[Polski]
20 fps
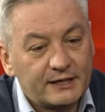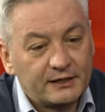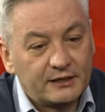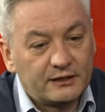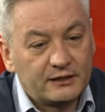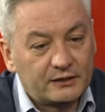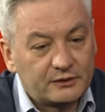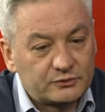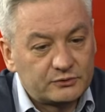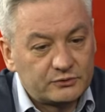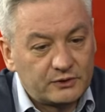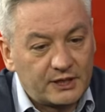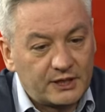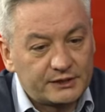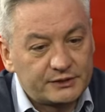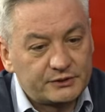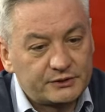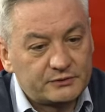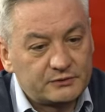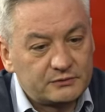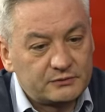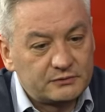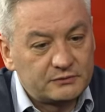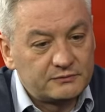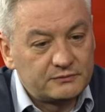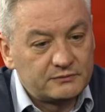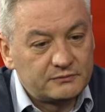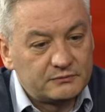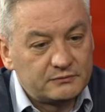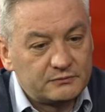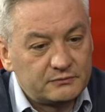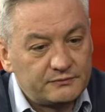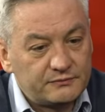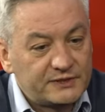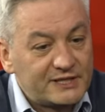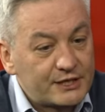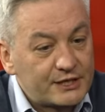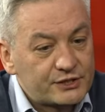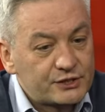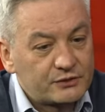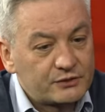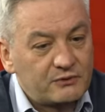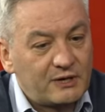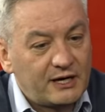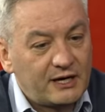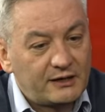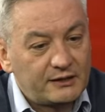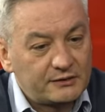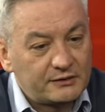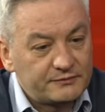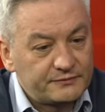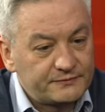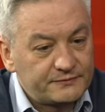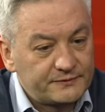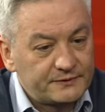e, która się wydarzyła w, w,